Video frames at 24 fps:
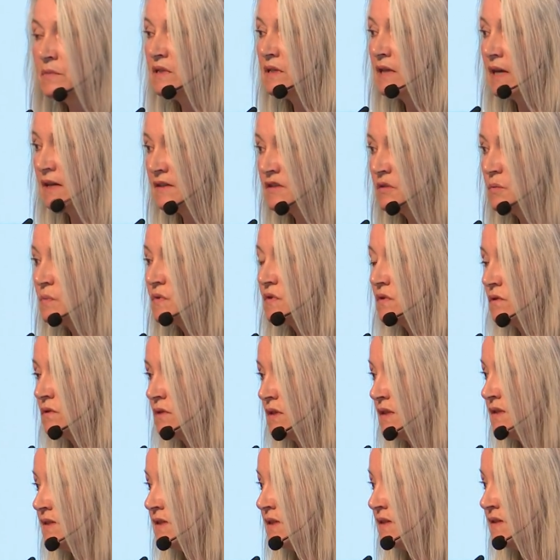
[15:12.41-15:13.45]
die ganz
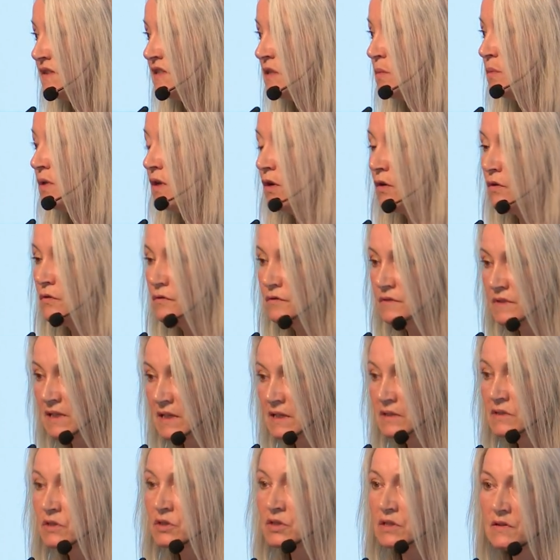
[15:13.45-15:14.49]
besonders sensibel auf
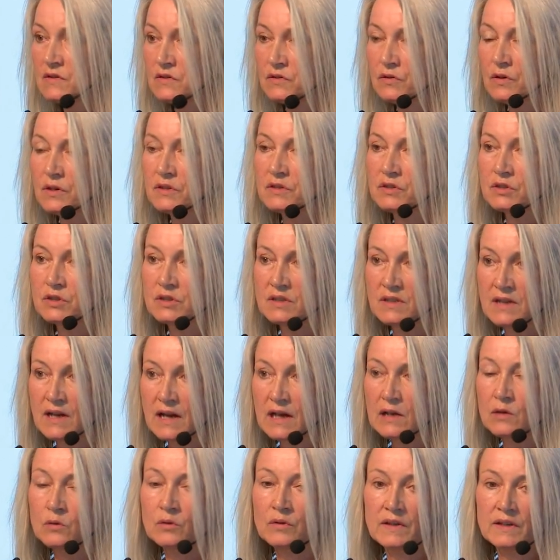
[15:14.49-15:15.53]
technisch erzeugte
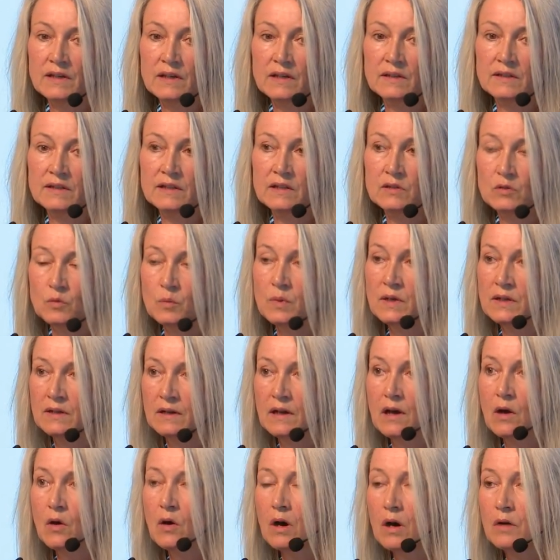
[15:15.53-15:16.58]
Strahlung reagiert, aber
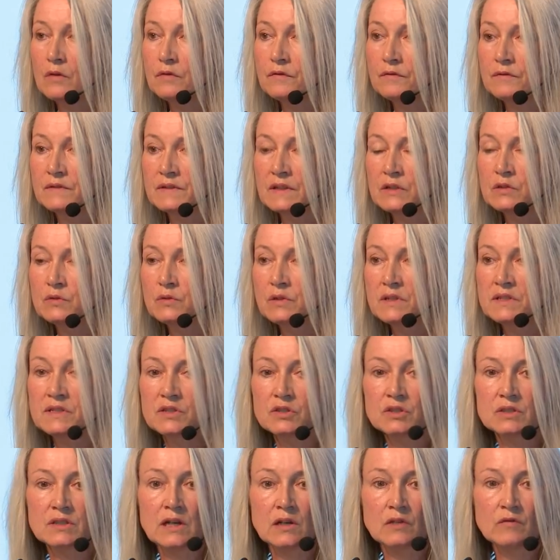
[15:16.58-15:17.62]
auch auf natürliche
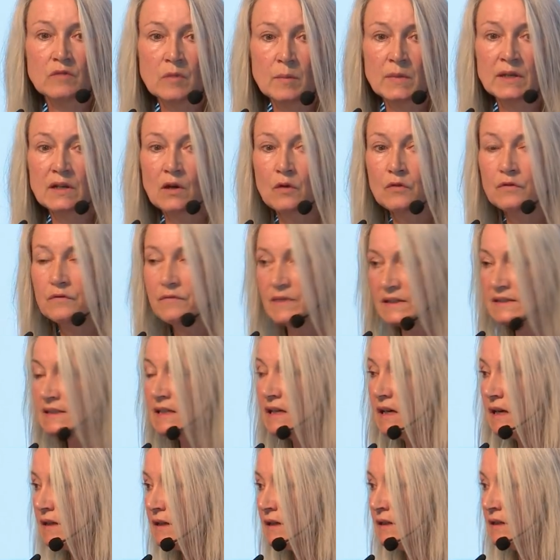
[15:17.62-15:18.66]
Strahlung, wenn man auf
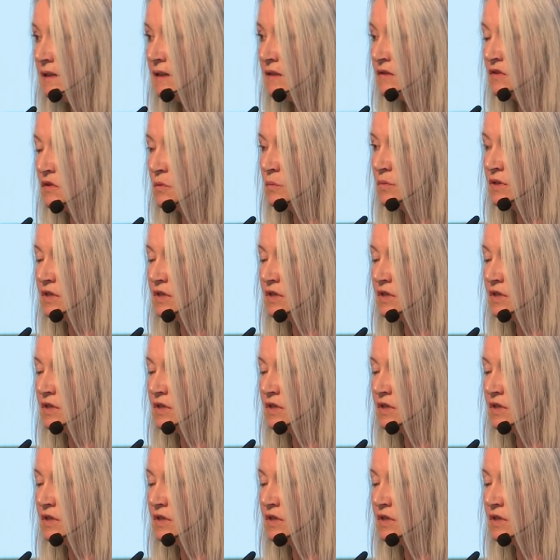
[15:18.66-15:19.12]
Wasseradern liegt zum